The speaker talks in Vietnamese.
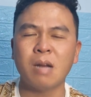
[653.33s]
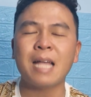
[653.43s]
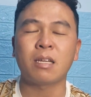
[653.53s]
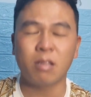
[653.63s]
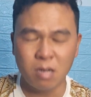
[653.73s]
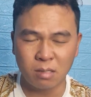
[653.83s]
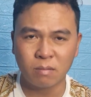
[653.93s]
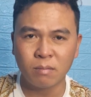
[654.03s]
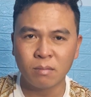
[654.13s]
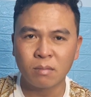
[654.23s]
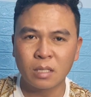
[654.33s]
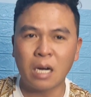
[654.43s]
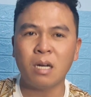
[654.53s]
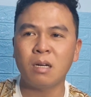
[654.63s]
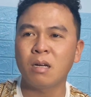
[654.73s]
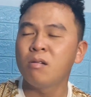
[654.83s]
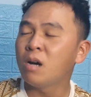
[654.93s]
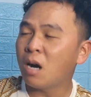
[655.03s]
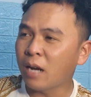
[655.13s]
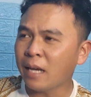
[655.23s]
đa chấn thương đó
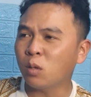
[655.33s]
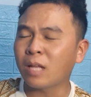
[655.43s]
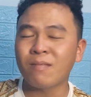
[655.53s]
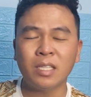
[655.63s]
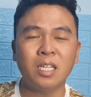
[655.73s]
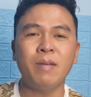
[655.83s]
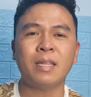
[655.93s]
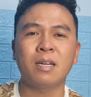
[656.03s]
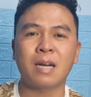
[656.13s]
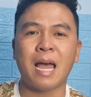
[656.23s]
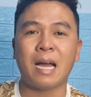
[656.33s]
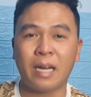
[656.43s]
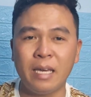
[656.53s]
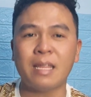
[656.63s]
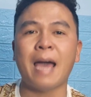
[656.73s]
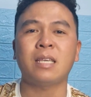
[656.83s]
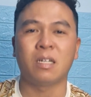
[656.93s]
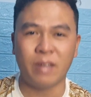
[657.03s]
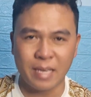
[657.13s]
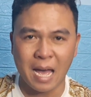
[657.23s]
ở đây chúng ta vẫn chưa biết được là khi thái
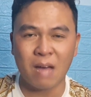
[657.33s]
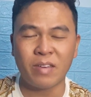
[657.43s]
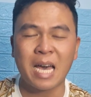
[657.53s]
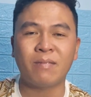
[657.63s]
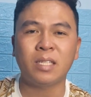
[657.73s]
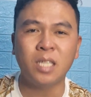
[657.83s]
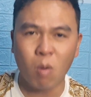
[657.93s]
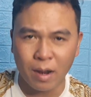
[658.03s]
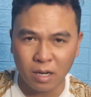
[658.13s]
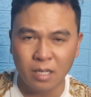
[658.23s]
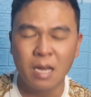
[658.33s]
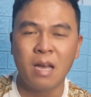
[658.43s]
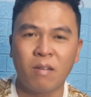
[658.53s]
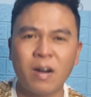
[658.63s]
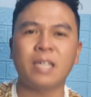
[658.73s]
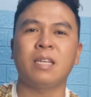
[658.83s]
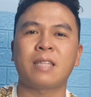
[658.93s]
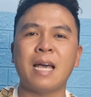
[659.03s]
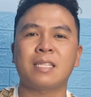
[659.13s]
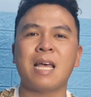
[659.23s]
trở về nhà va vẫn chưa qua đời vậy thì
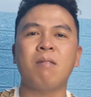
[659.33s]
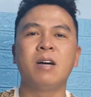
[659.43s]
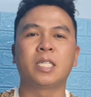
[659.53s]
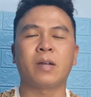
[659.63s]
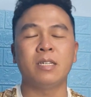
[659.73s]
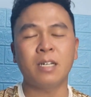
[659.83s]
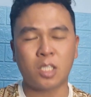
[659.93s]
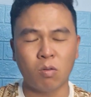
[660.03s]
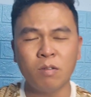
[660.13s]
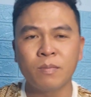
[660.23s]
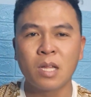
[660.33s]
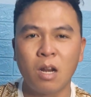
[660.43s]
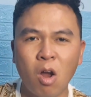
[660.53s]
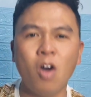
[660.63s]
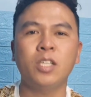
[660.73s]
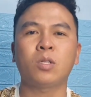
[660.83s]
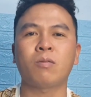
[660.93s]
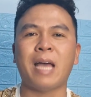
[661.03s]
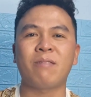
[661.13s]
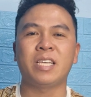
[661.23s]
tại sao người cho lại ướt sũng lôi vô
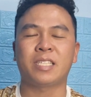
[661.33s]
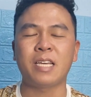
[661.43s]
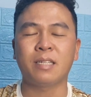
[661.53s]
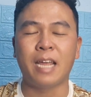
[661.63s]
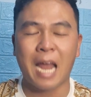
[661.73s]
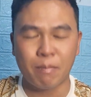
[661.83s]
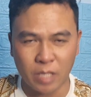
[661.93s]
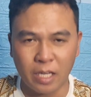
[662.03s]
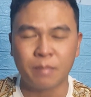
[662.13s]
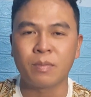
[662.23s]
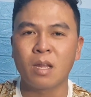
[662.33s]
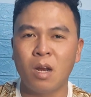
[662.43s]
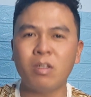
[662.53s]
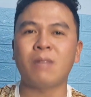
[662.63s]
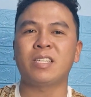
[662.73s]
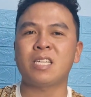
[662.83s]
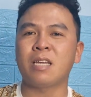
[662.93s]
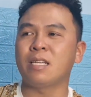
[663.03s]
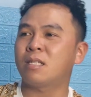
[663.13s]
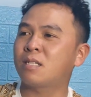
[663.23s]
trong vệ sinh để làm gì lôi nhà vệ sinh
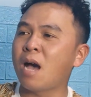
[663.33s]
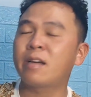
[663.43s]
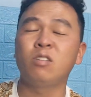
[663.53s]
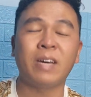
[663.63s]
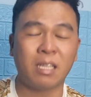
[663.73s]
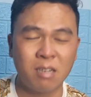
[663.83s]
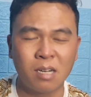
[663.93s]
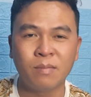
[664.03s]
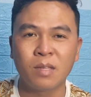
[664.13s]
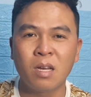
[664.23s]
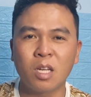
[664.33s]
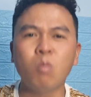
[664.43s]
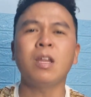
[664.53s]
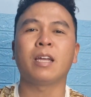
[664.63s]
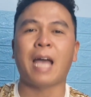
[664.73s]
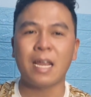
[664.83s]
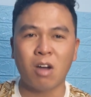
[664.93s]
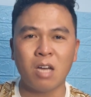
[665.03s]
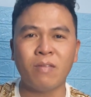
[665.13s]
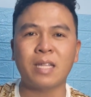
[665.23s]
để sơ cứu vết thương đúng như lời thái
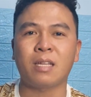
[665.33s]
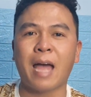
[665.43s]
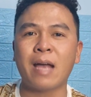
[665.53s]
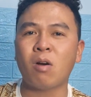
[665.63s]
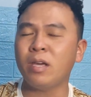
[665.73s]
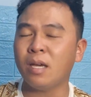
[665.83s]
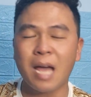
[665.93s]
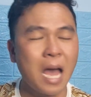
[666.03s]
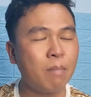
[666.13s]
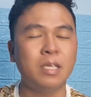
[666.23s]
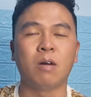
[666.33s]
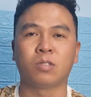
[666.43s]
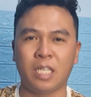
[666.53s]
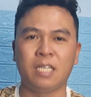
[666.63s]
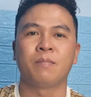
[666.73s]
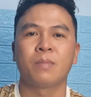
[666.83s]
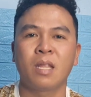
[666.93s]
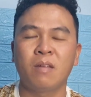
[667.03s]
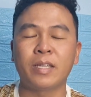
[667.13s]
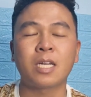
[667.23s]
nói vậy thì thái có am hiểu gì
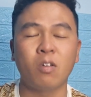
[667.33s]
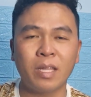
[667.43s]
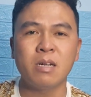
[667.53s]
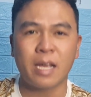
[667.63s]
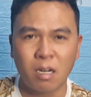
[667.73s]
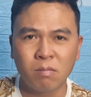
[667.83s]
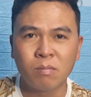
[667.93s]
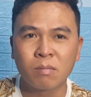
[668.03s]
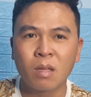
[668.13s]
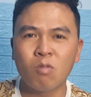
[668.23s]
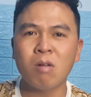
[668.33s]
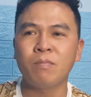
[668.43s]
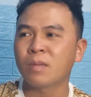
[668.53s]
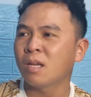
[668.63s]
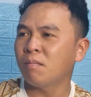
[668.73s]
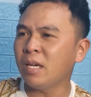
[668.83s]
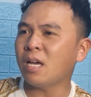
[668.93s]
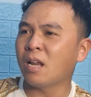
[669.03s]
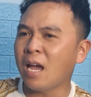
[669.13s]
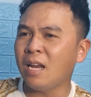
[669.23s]
về sơ cứu vết thương hay không đúng không bị
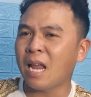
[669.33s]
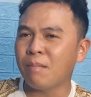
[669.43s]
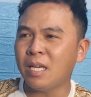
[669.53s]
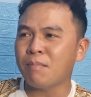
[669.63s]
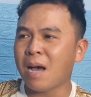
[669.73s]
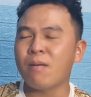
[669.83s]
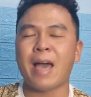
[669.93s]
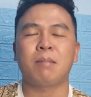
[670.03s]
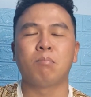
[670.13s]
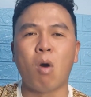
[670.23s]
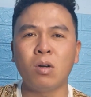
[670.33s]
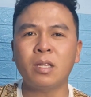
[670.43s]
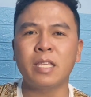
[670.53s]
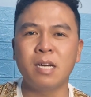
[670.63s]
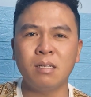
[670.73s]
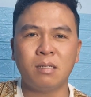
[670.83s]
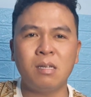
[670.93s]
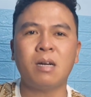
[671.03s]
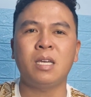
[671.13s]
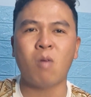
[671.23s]
ở đây là bị bạo hành 4 tiếng
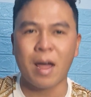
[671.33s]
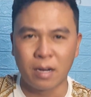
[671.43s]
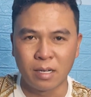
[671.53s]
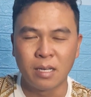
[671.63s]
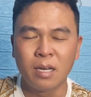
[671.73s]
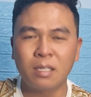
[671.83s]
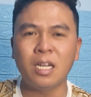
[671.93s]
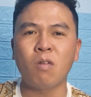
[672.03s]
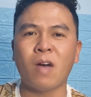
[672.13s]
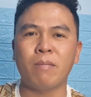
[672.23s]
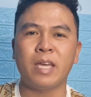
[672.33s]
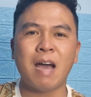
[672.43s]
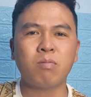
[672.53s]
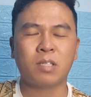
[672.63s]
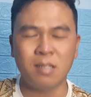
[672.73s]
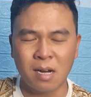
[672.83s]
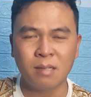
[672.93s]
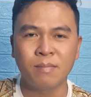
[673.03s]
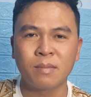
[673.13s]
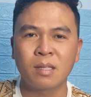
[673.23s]
trước khi qua đời chứ đâu phải bị hóc xương
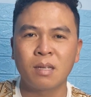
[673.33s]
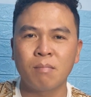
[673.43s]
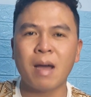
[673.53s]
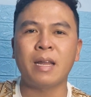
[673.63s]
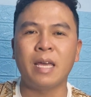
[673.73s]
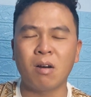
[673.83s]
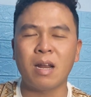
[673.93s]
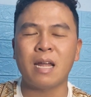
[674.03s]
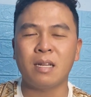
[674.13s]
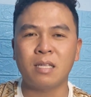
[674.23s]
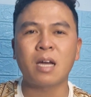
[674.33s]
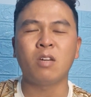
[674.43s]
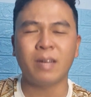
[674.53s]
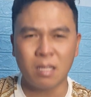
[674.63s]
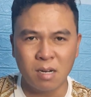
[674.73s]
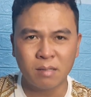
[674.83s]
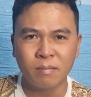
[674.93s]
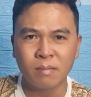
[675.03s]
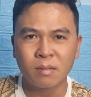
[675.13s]
mà để gọi là sơ cứu vết thương